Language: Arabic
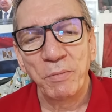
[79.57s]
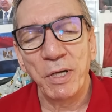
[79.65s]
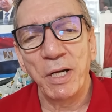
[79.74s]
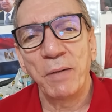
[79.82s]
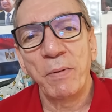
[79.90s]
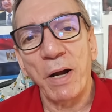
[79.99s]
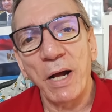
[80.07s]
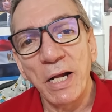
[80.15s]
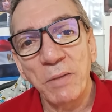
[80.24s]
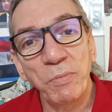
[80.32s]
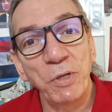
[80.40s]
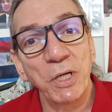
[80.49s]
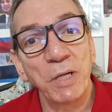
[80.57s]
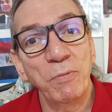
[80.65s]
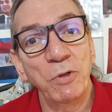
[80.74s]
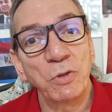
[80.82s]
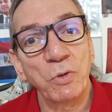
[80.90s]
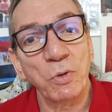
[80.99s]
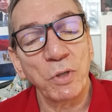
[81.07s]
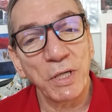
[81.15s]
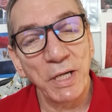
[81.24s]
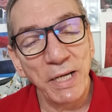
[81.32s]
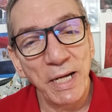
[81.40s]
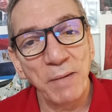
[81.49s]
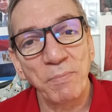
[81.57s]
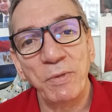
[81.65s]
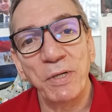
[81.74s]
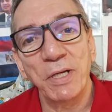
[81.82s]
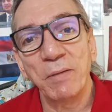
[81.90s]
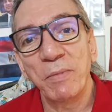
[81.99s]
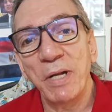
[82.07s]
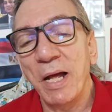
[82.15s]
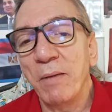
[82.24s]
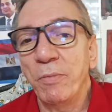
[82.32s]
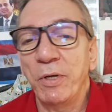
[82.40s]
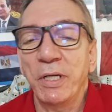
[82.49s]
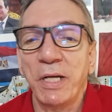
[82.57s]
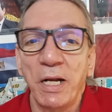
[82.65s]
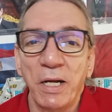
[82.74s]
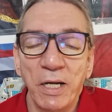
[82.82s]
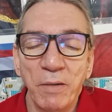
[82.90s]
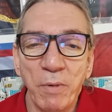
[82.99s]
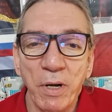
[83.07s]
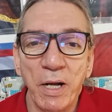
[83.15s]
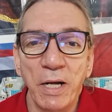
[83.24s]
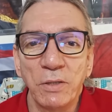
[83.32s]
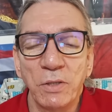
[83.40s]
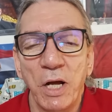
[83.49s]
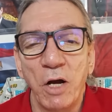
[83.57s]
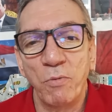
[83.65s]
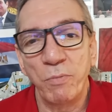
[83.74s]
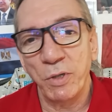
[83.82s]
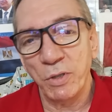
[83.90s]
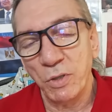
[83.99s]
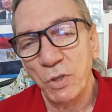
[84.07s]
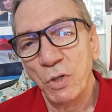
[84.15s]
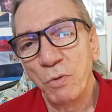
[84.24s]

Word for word: من الامارات بيجي من تركيا بيجي من امريكا للامارات او من